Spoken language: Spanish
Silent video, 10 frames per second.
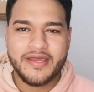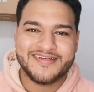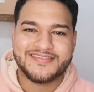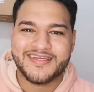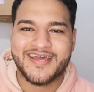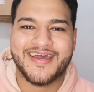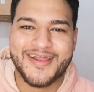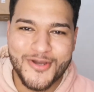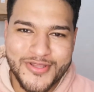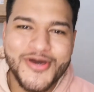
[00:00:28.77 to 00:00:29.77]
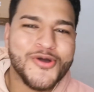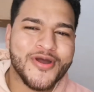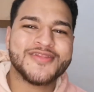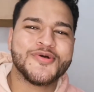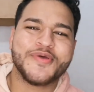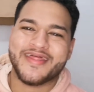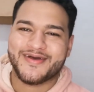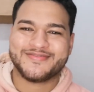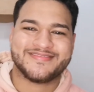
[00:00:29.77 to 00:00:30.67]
así que los dejo con estos videos.